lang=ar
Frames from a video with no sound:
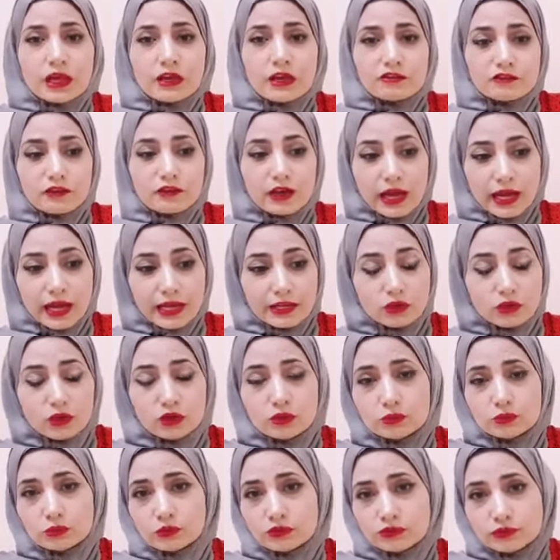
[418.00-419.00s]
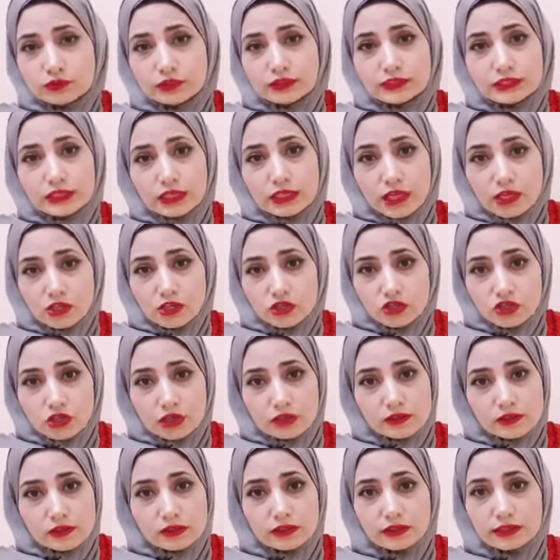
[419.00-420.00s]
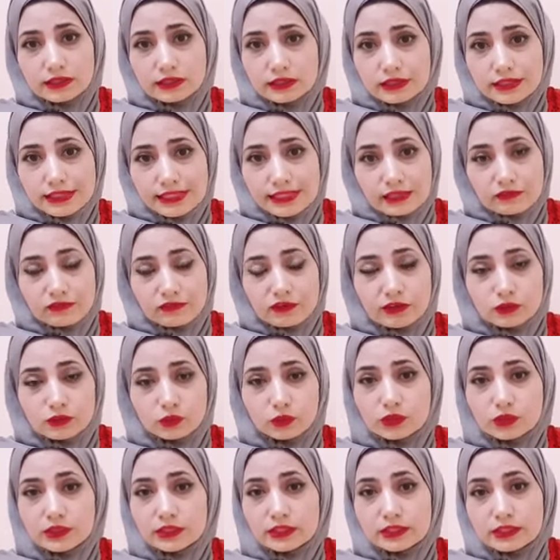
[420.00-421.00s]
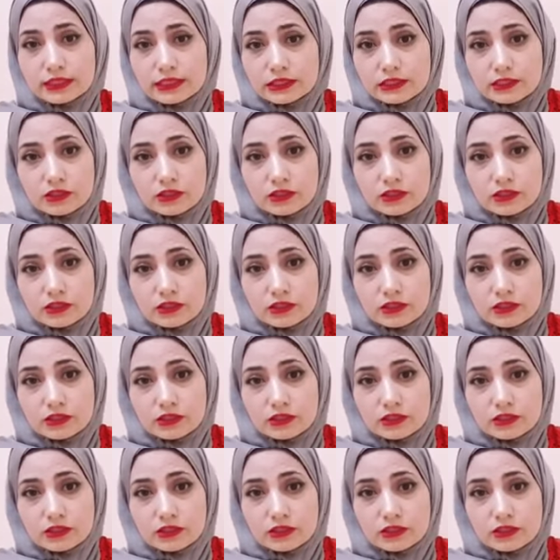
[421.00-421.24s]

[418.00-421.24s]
فحيكون مفيد لاي شخص يريد يستفاد واللي يريد